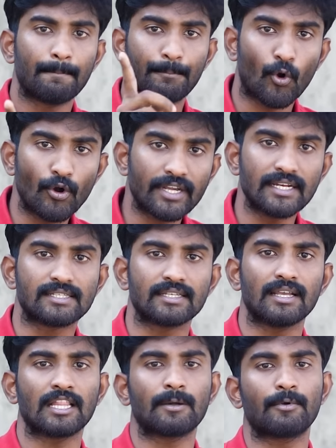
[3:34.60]
ப்ரோட்டீன்ஸு
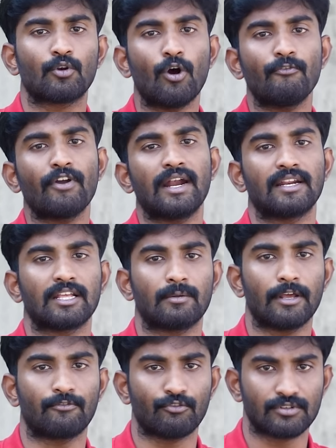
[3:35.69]
அதுக்கப்புறம் லோ ஃபேட் இருக்கிற
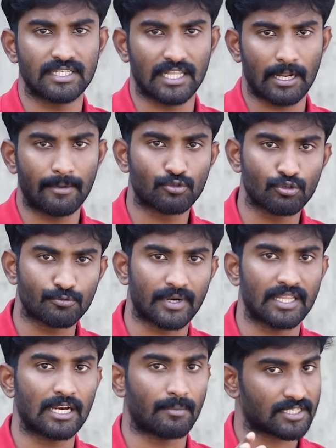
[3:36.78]
மாதிரி ஃபுட்ஸ் இதெல்லாமே சூஸ்
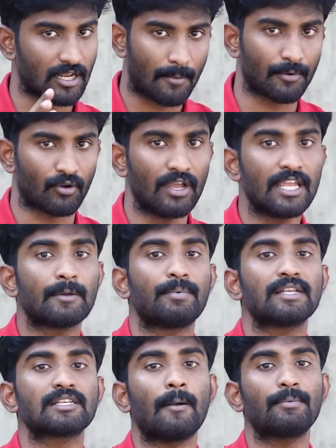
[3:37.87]
பண்ணி தான் நம்ம சாப்பிடணும்
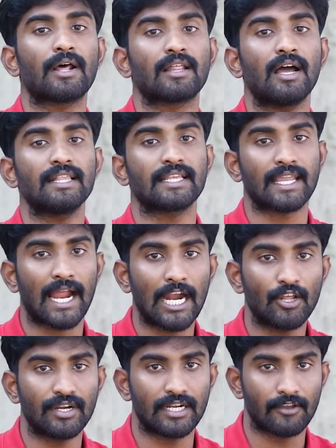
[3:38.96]
இப்படி சாப்பிட்டா தான் இந்த
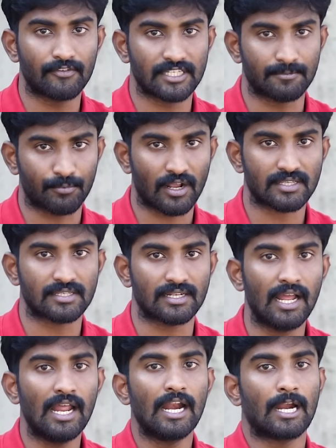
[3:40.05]
கேலரி டெபிசிட்
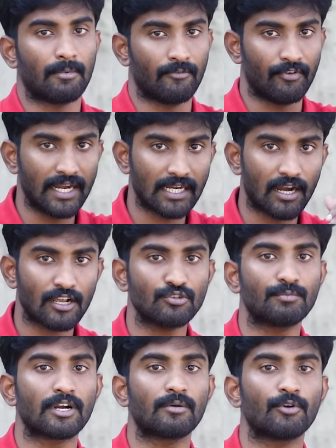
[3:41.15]
ப்ராசஸில் நம்ம வெயிட்
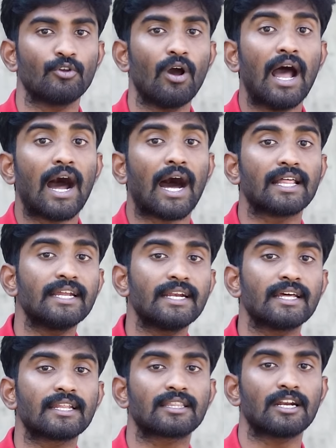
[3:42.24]
லாஸும் பண்ண முடியும் அதே
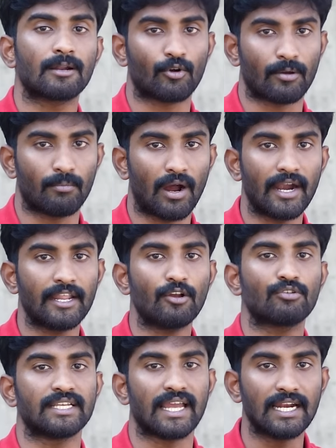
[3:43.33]
நேரத்தில் நம்மளோட பாடியை
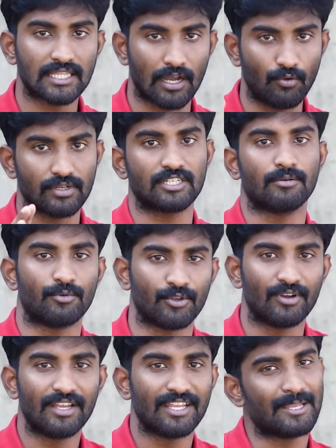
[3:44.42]
கொஞ்சம் ஹெல்த்தாகவும் வச்சுக்க
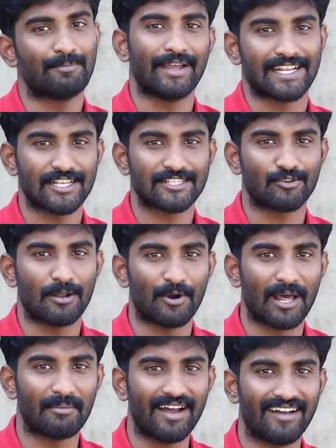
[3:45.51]
முடியும் இப்போ எக்ஸசைஸ்குள்ளே
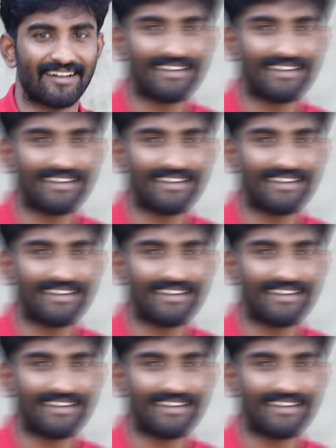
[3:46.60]
போகலாமா